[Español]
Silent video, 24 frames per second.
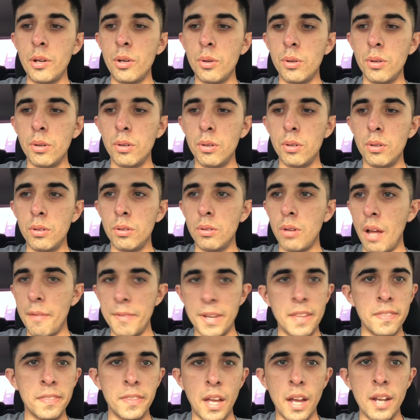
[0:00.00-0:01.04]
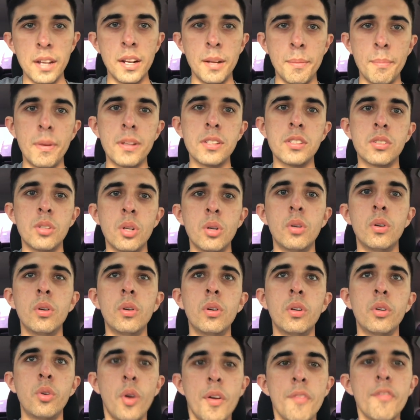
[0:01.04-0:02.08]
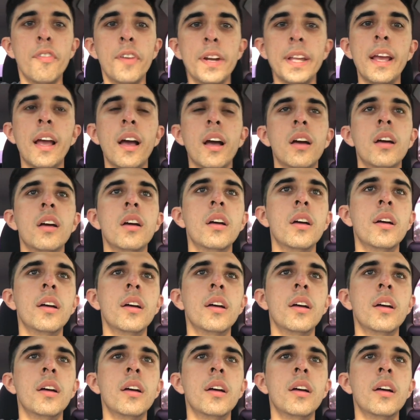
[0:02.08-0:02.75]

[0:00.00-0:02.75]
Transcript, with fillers: No avienta aire más no, no enfría.